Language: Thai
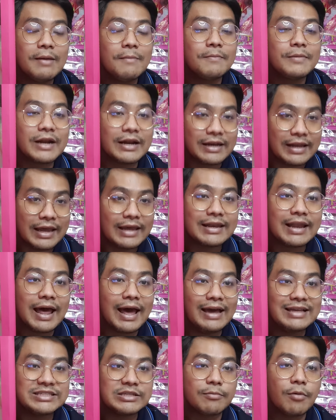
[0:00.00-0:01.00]
ประเทศไท
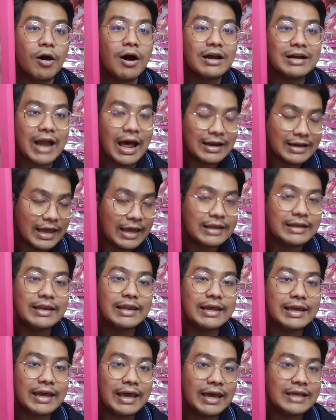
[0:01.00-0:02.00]
ย เฉพาะร้าน
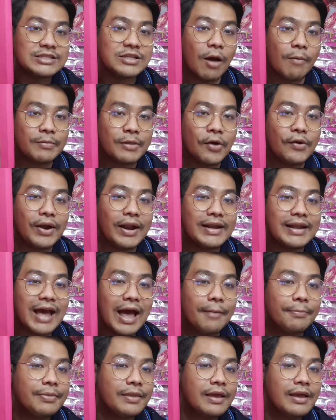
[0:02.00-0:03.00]
NDA Shop เท่านั้นค
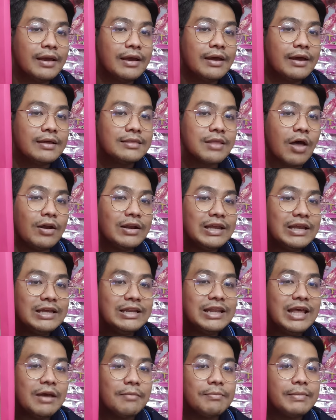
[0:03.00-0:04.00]
รับตอนนี้
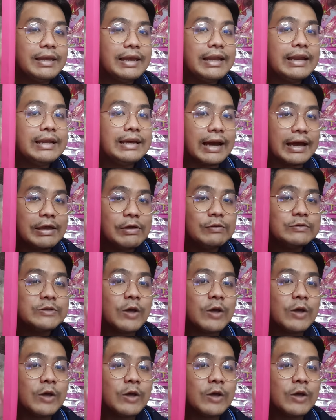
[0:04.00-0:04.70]
เนี่ยมีเหลืออยู่